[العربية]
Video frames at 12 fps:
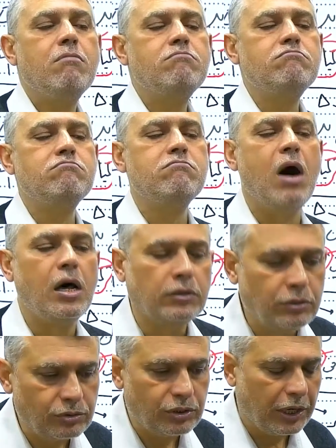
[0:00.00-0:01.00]

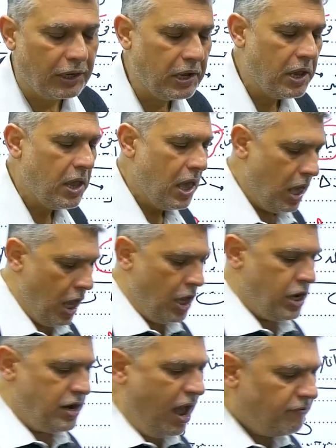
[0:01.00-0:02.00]
منطق
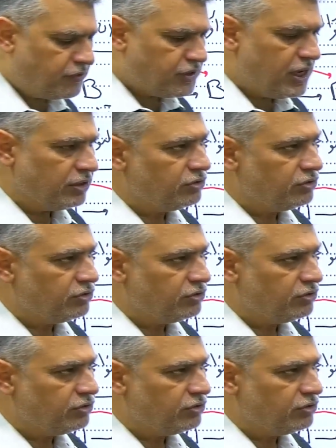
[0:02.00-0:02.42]
أنا نفسي